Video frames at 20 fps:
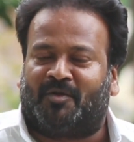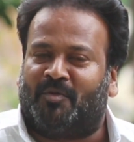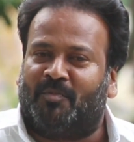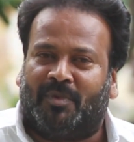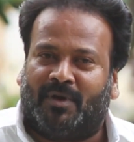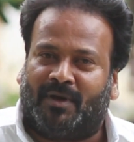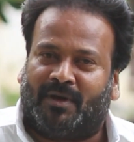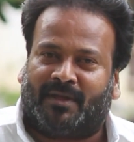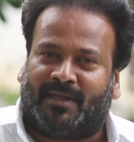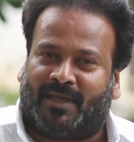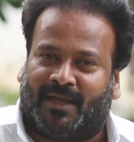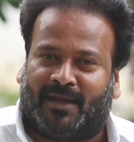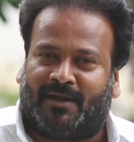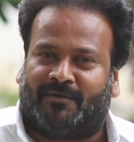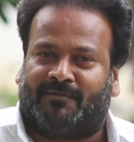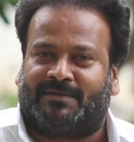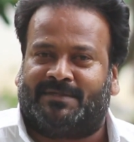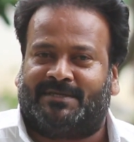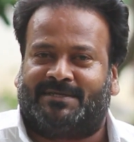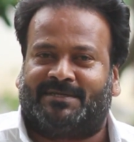ரொம்ப
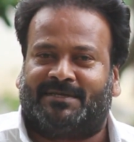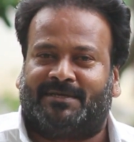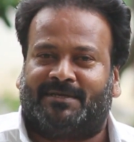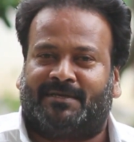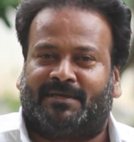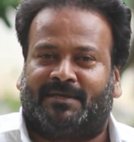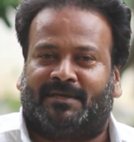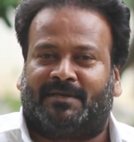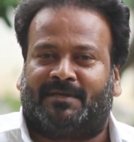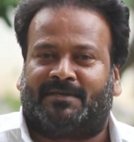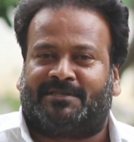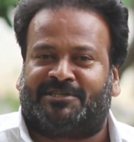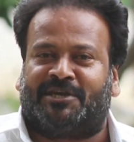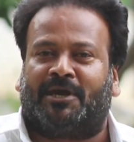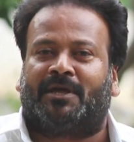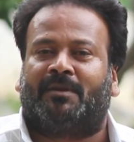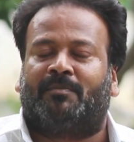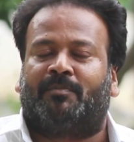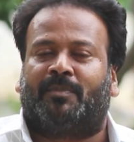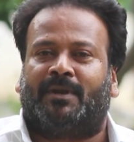எங்களை வந்துட்டு
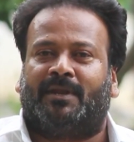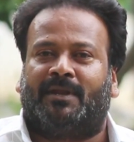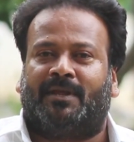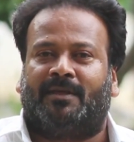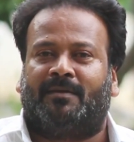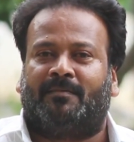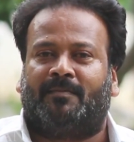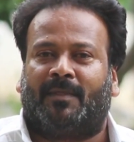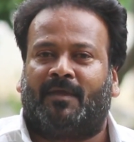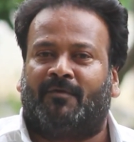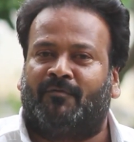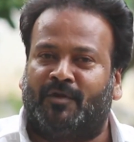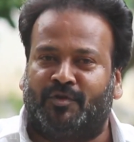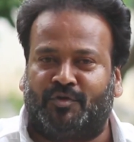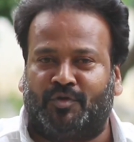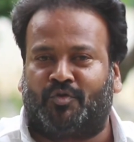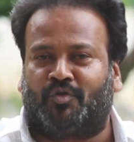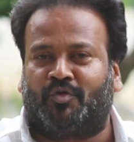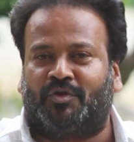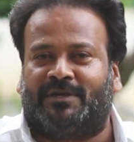சேரப் பண்ணி இவ்வளோ
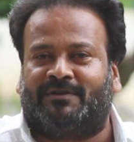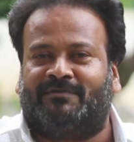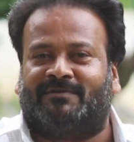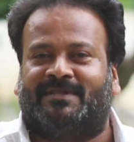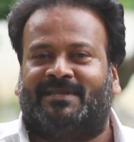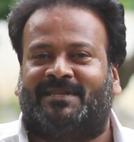தூரம் கூட்டிகிட்டு